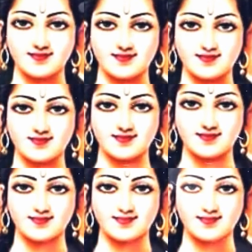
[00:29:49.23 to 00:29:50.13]
अब मैं
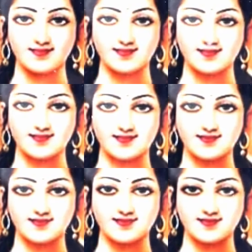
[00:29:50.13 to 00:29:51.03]
आपके प्रत्यक्ष
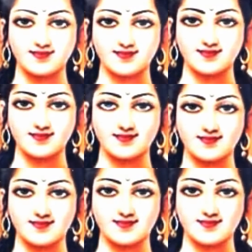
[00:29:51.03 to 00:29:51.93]
चरण
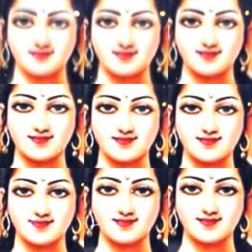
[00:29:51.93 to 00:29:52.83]
छोड़कर
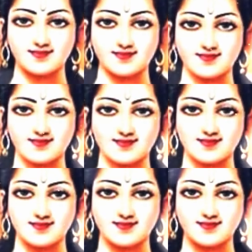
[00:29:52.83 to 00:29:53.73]
नहीं जा सकता
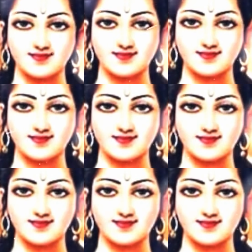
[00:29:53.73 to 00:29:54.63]

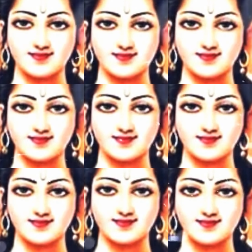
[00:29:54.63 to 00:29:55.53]
मुझे अपनी सेवा
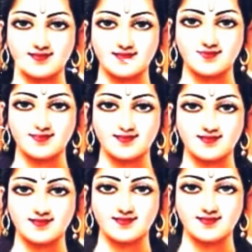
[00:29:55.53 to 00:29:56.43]
का सौभाग्य
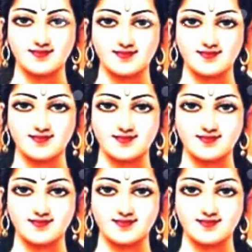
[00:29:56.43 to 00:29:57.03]
दीजिए